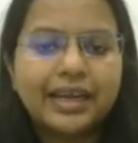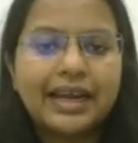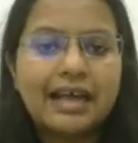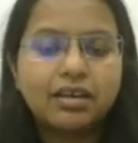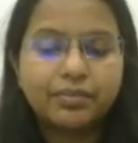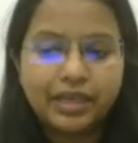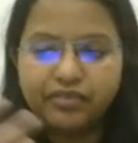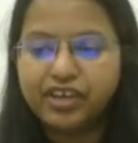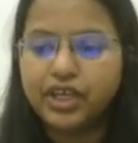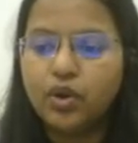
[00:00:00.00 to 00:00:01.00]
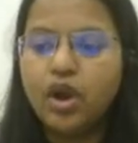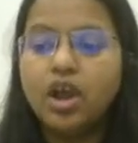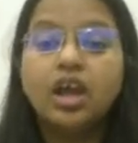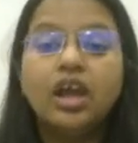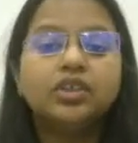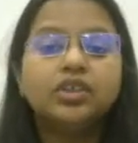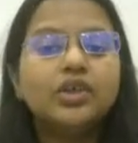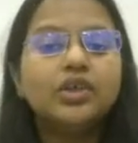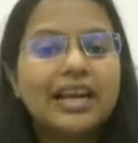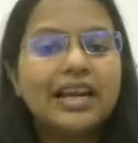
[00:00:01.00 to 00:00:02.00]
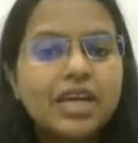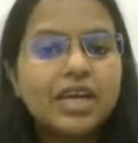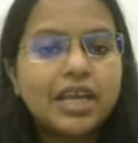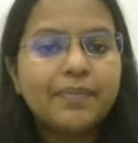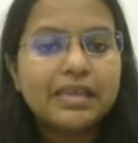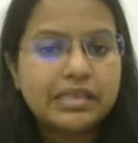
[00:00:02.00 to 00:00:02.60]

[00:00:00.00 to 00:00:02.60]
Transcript: क्लास मेरी वीडियो जो सेल्फ स्टडी पे